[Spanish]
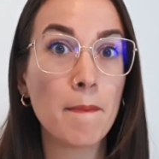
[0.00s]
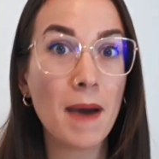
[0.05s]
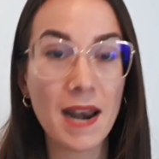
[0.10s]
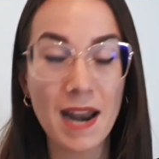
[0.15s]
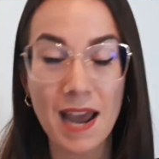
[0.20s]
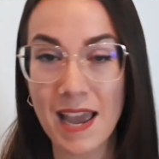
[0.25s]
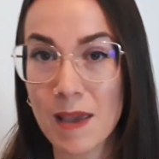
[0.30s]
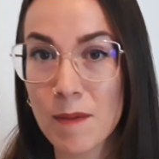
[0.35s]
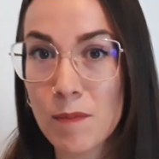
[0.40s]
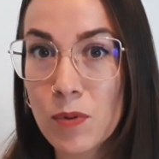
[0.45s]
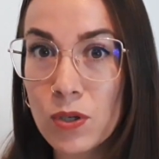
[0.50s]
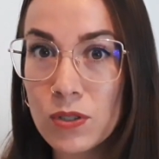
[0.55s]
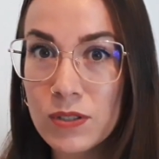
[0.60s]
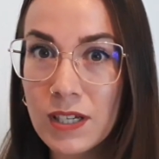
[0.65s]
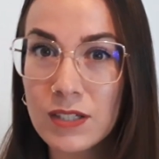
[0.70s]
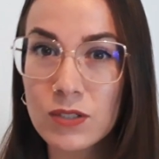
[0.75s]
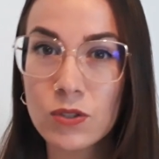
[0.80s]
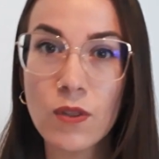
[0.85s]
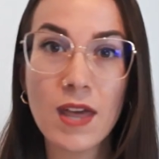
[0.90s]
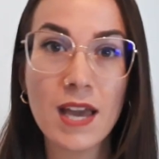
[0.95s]
para
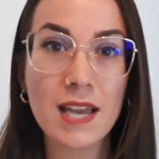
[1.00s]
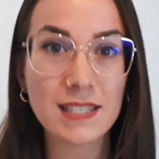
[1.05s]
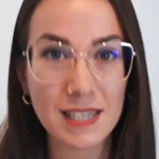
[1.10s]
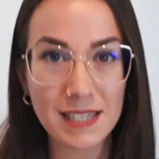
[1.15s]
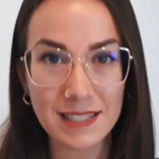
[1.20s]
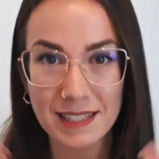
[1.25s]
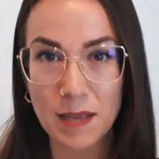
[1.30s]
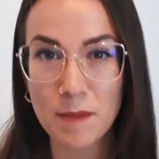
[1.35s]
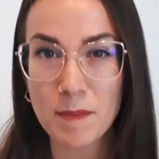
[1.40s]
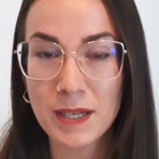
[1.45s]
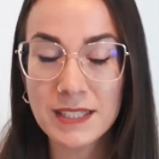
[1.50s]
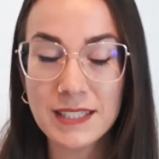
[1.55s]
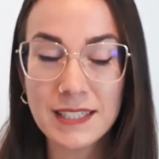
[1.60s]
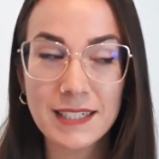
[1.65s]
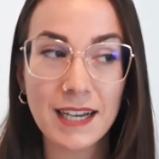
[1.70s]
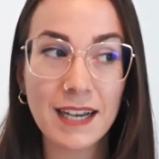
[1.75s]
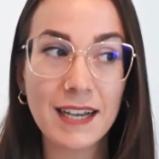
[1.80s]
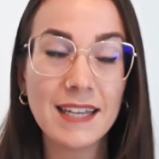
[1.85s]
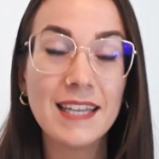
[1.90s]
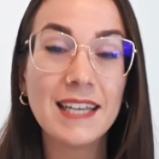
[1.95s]
explotar todas esas
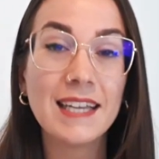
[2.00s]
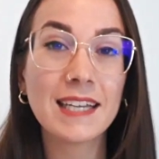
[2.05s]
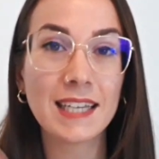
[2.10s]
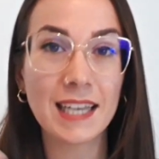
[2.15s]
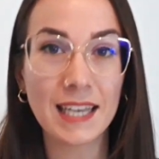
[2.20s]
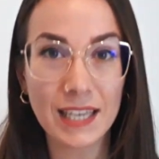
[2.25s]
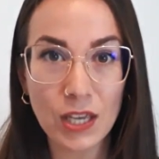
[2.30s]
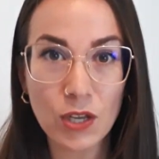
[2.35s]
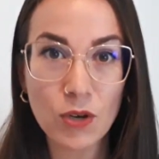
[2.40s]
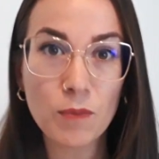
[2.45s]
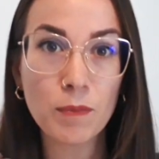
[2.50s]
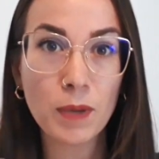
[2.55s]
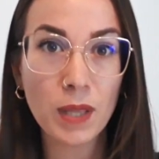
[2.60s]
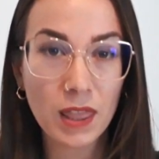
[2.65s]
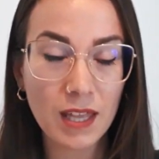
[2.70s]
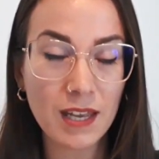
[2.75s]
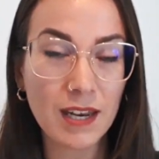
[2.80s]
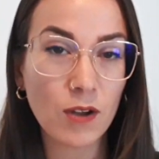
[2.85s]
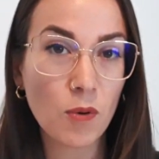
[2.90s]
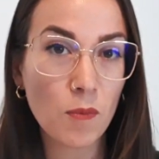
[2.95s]
temáticas que quiero
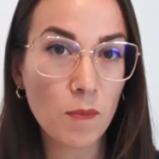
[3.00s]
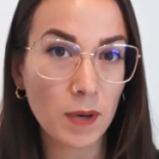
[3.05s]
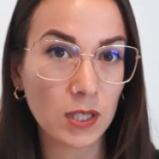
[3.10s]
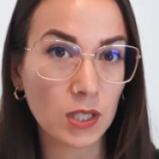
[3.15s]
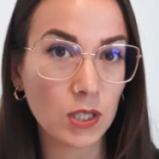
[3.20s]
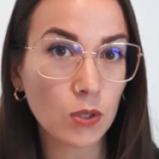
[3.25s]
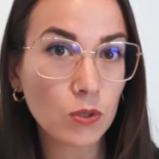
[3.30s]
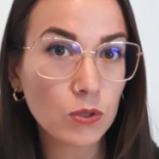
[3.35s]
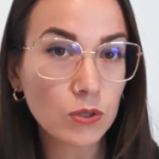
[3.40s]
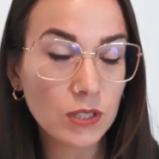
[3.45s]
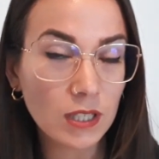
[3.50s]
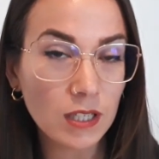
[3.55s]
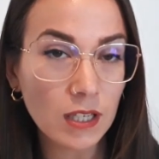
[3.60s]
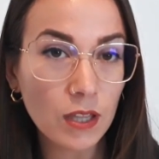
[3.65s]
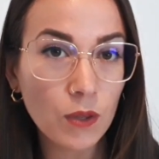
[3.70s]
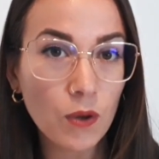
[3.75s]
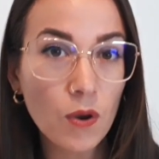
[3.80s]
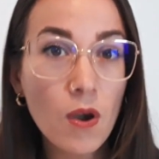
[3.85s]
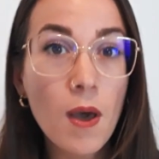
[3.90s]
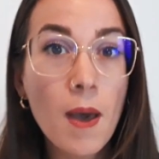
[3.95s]
empezar a compartir
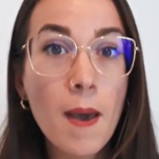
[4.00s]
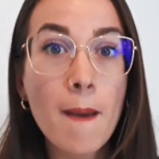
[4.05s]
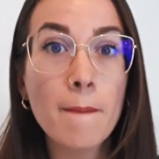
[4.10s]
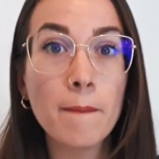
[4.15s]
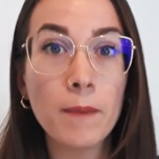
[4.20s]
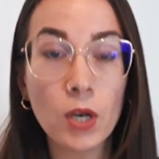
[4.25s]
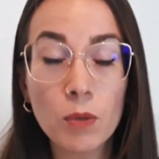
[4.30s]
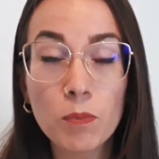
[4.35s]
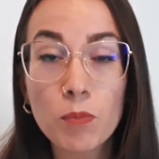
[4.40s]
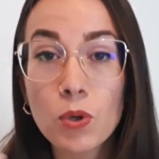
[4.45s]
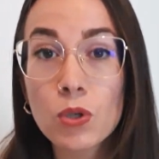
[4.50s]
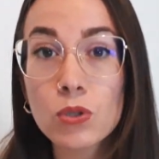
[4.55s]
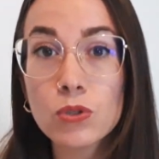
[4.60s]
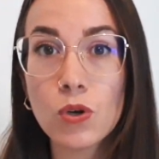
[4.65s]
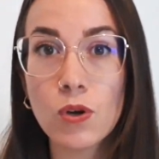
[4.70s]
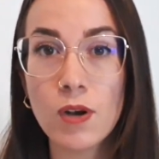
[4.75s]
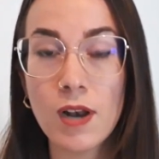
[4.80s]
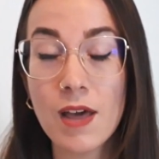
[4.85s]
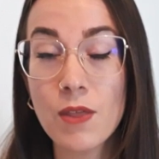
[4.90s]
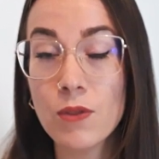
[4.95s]
contenido, pero por
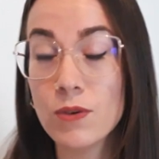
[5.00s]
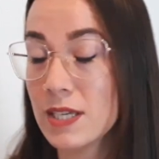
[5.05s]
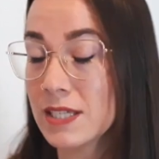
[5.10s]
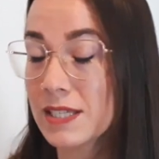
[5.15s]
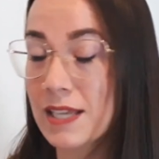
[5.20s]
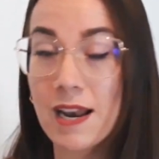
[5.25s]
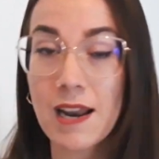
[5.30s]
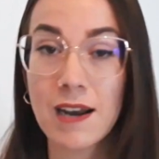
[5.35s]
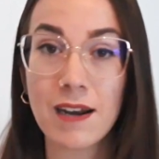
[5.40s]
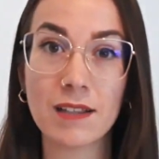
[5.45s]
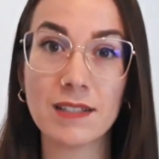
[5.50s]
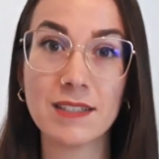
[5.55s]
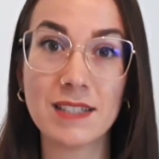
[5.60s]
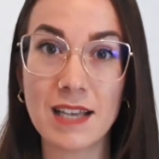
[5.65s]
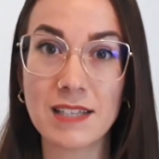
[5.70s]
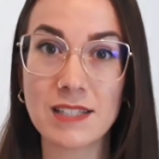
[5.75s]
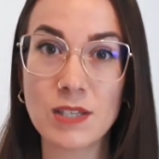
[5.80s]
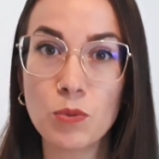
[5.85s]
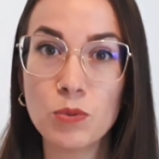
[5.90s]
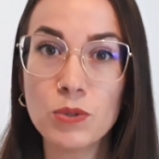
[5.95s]
otro lado, y esa es
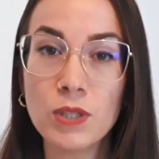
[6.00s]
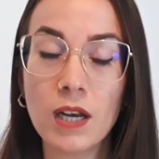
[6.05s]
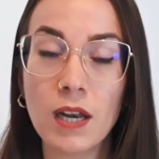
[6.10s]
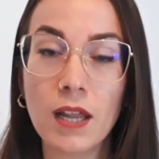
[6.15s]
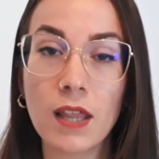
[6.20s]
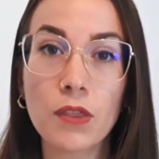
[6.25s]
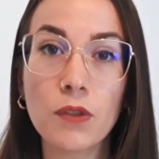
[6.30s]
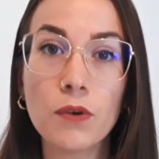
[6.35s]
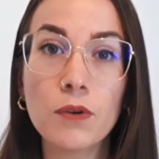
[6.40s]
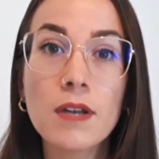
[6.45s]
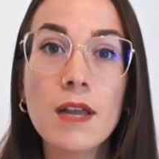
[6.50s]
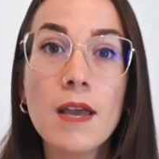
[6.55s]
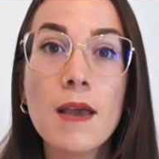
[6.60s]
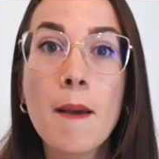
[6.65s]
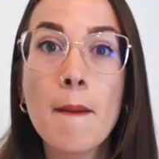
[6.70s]
la, segunda razón,